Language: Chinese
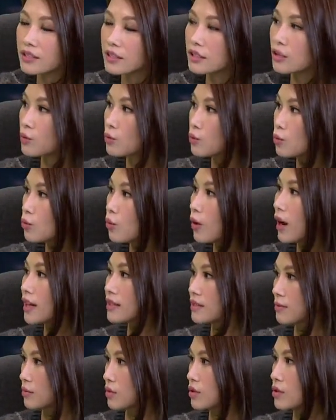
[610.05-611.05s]
证物
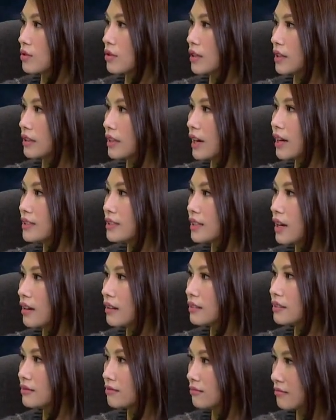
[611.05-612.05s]
啊什么之类，那他是
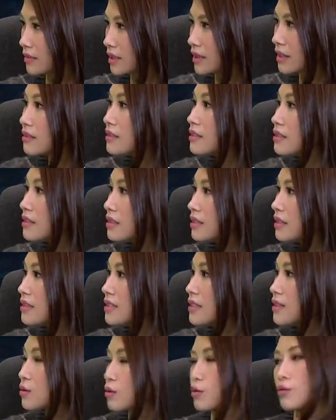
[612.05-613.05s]
要呈呈
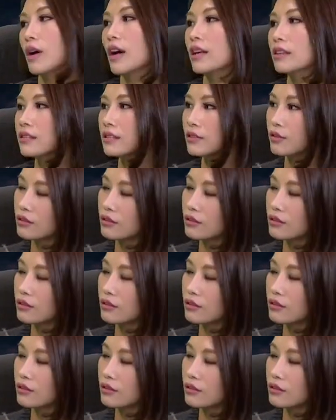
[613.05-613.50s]
现出来的。